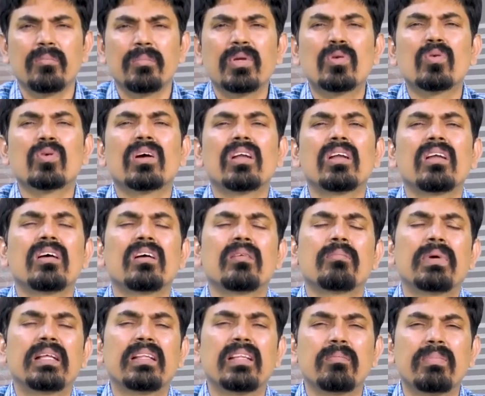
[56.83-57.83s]
మీకు ఒకవేళ
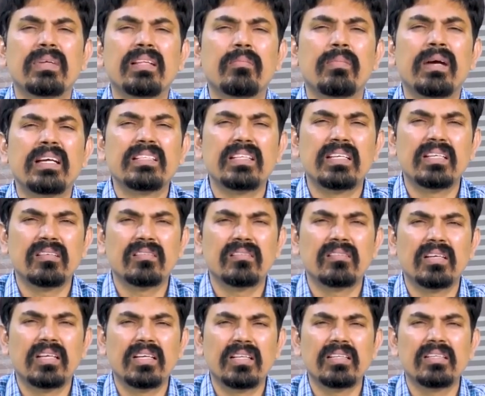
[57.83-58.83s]
పదే పదే బై చేయటం
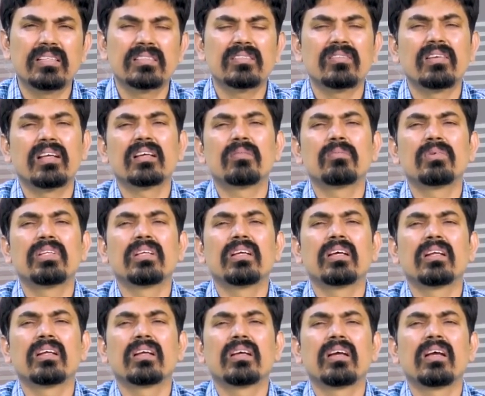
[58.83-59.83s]
అనేది ఇష్టం లేకపోతే
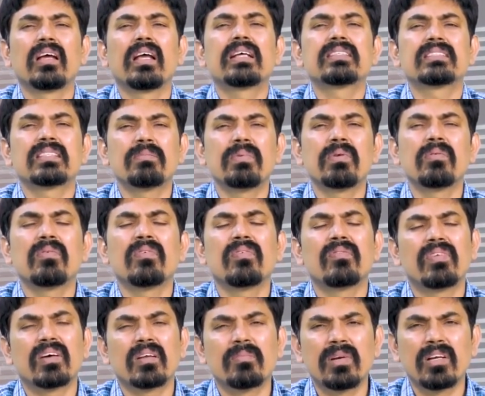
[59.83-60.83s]
కనుక ఎస్ఎపి
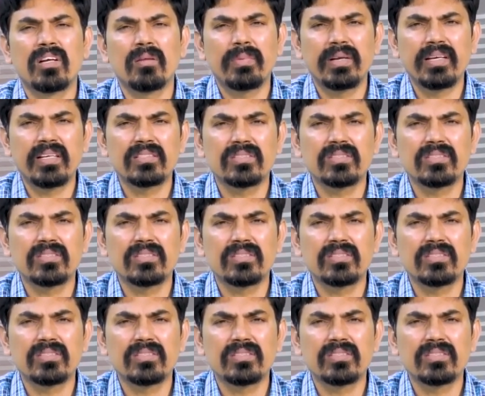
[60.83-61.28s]
ఫార్మేట్లో